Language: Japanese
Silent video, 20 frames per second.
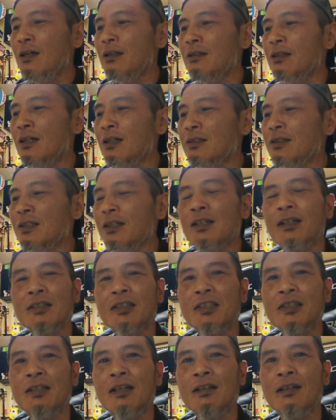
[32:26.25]
なぜか
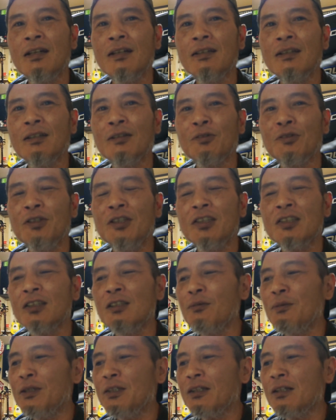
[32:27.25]
知らないけど、いつ
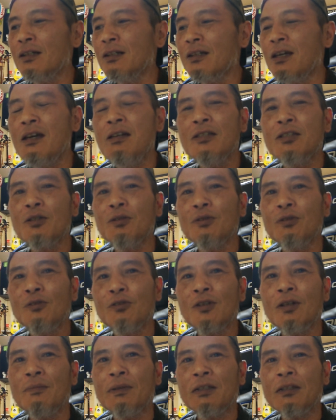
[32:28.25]
の間にか検証
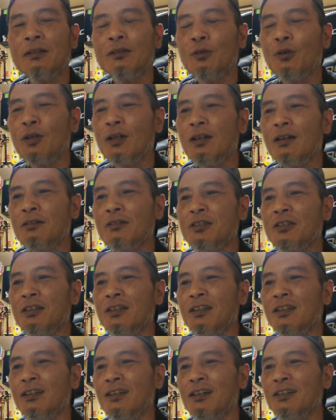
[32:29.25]
動画まで撮らなくちゃ
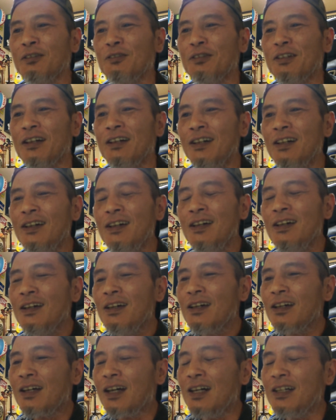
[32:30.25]
いけないような
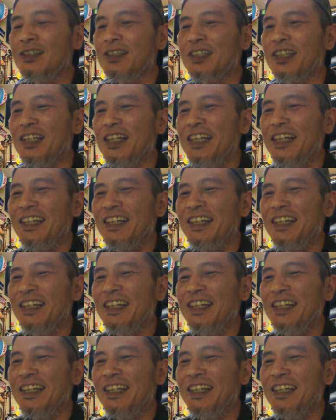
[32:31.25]
感じに